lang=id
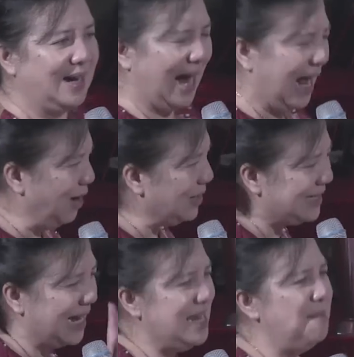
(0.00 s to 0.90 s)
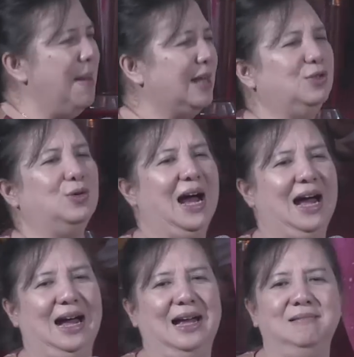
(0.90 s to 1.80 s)
Kalau saya nyembah
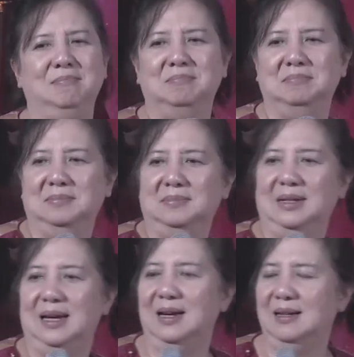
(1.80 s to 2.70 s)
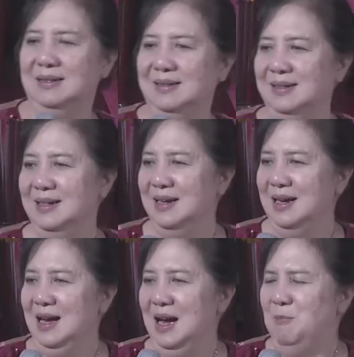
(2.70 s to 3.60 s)
Tuhan, ya,
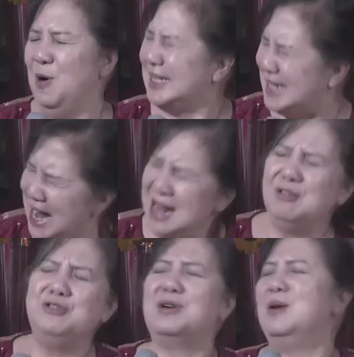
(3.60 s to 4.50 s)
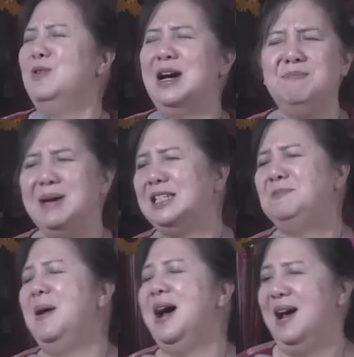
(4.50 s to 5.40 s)
buat saya itu juga bukan
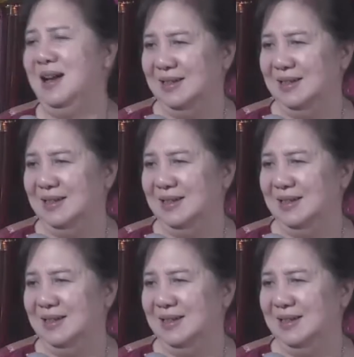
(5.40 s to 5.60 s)
mesbah.